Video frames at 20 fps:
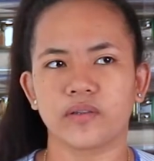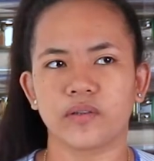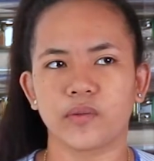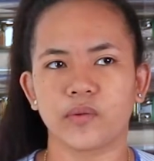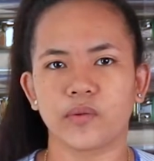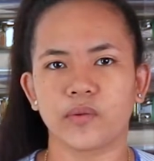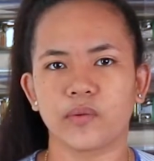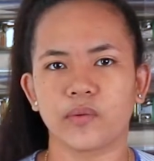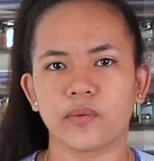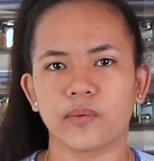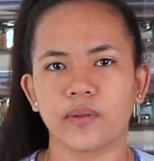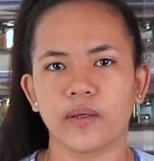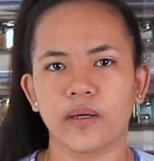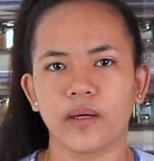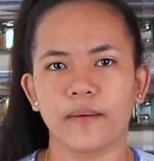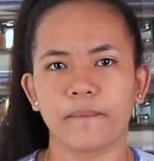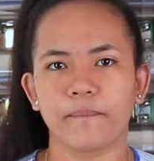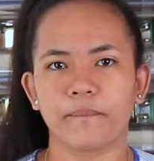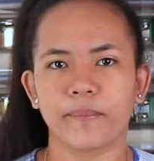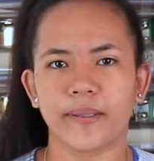So,
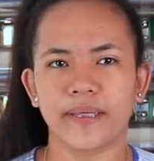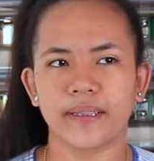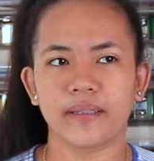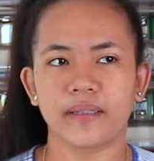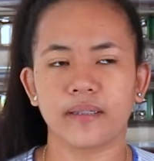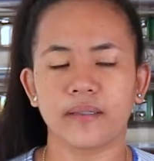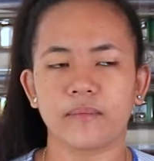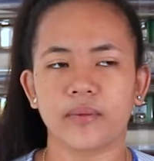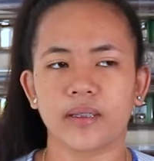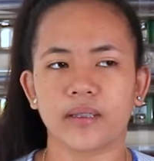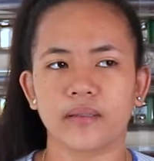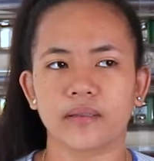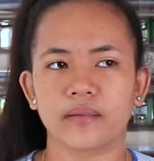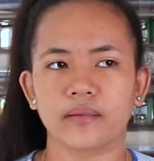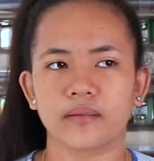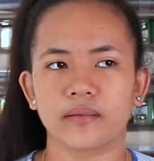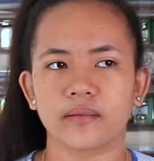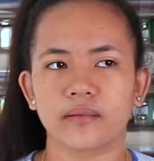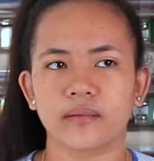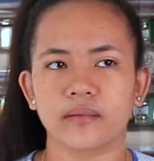pwede
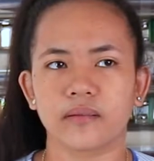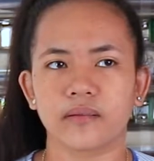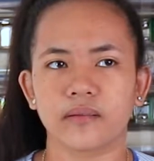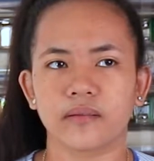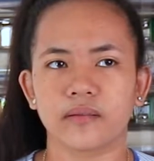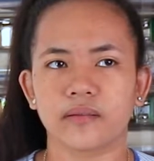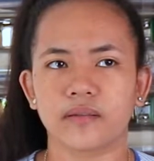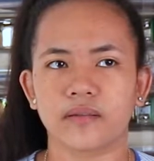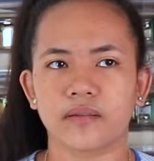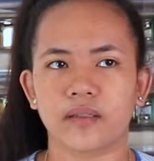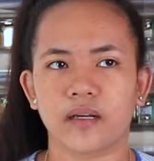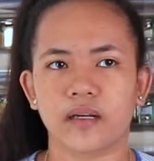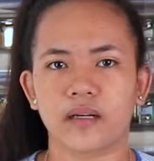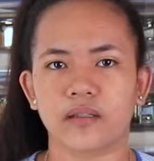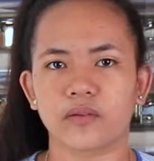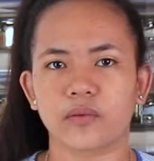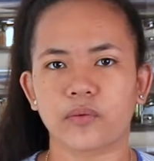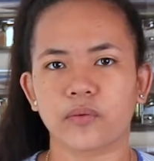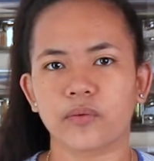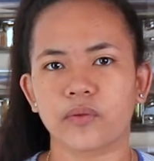namang sa
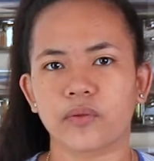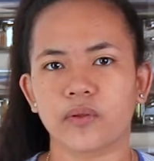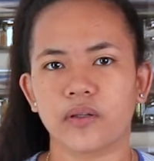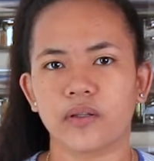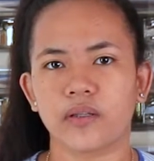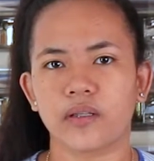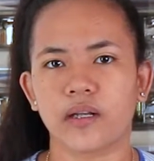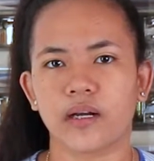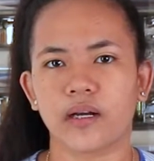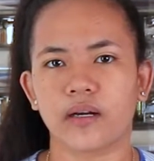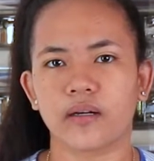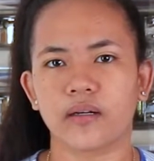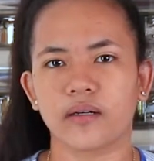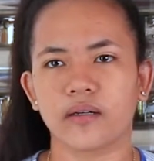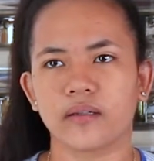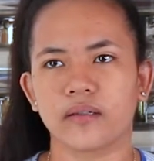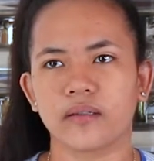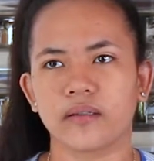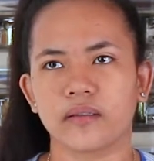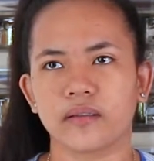true call lang
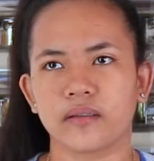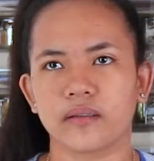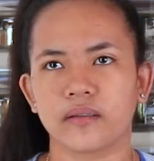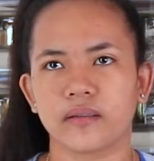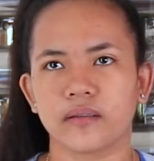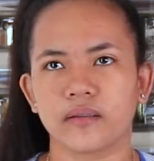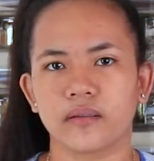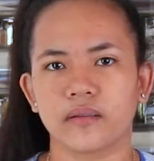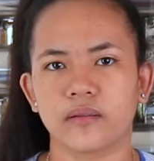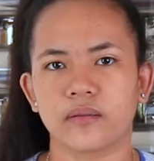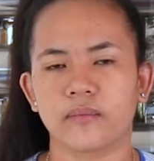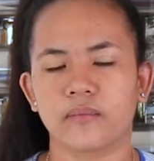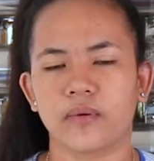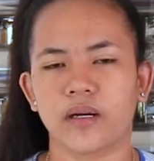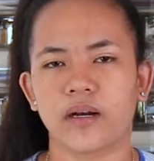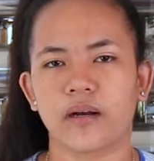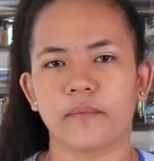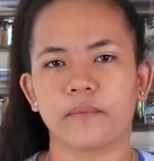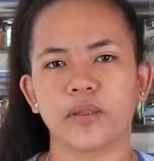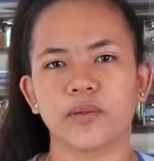
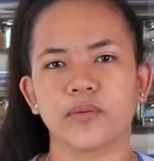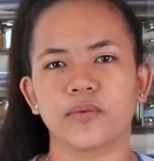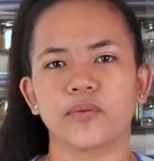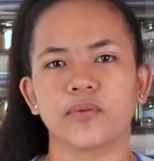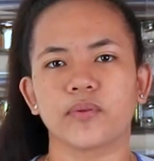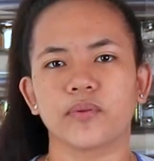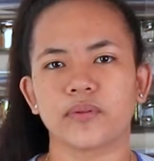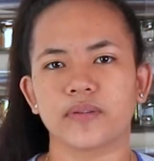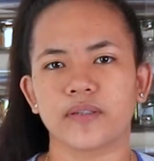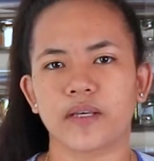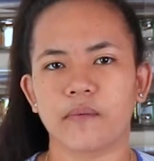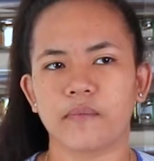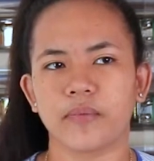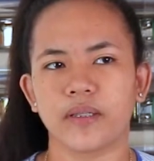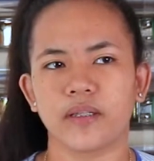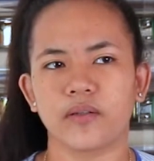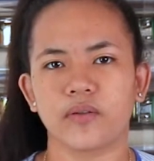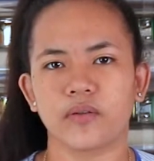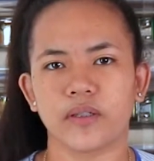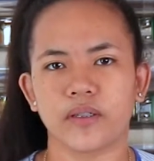uh, matuturo sa
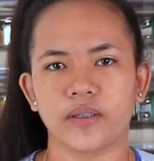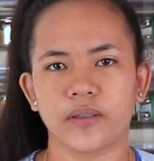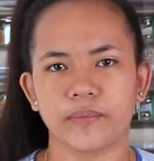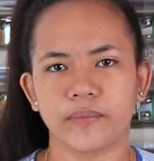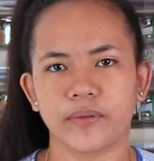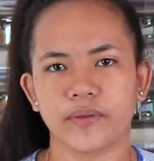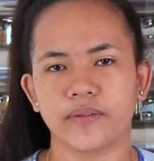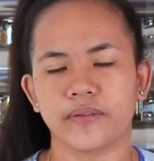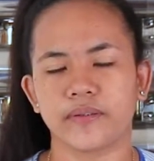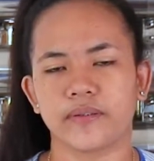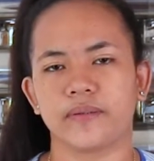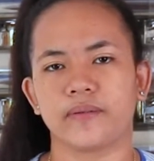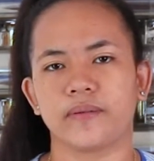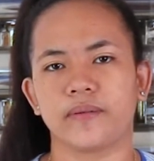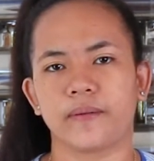amin ni Kuya Emerson.